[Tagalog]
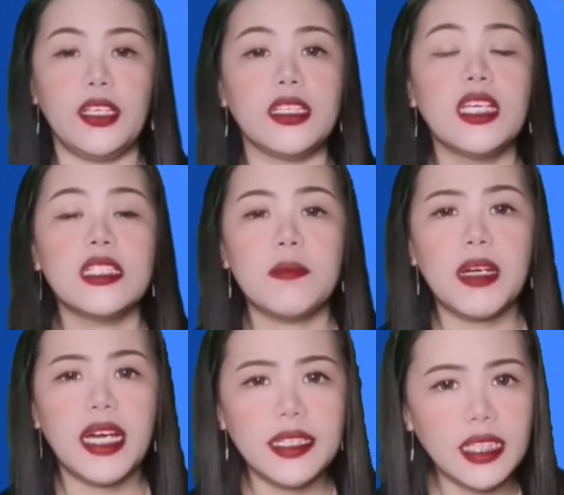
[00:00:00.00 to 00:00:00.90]
yan. Sa
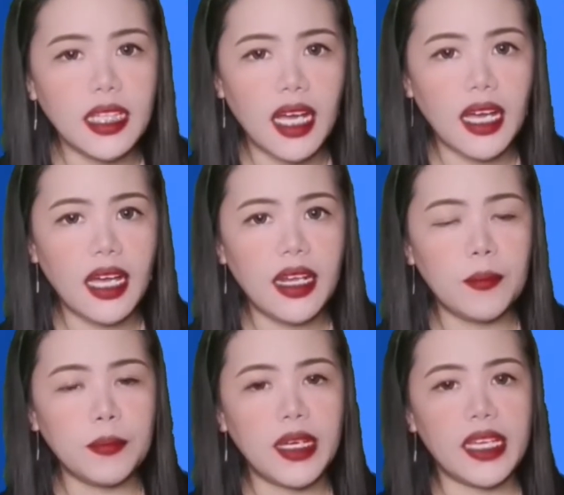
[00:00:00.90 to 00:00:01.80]
mga hindi
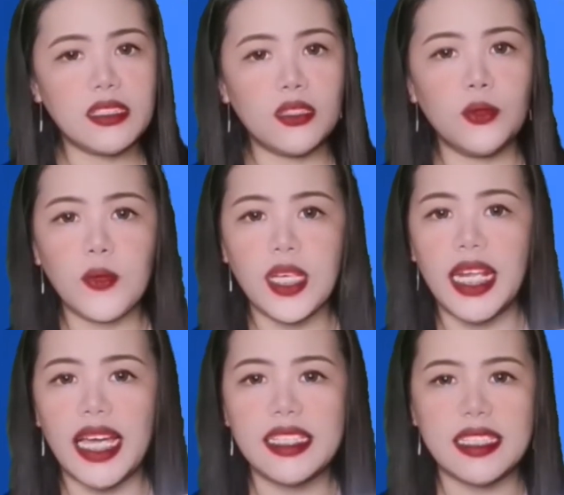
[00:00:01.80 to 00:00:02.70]
nakakaalam guys, yung
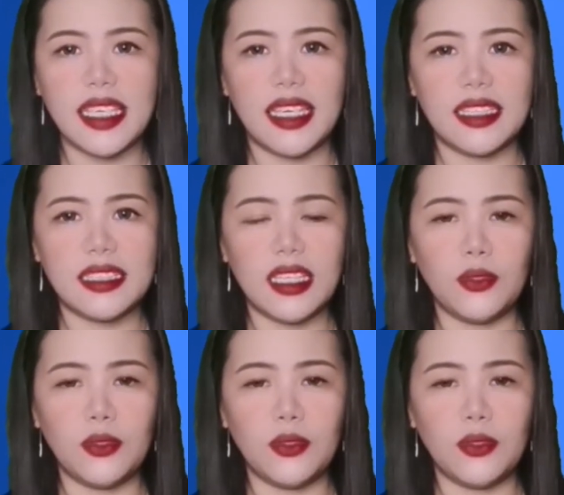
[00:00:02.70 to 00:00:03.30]
Google AdSense,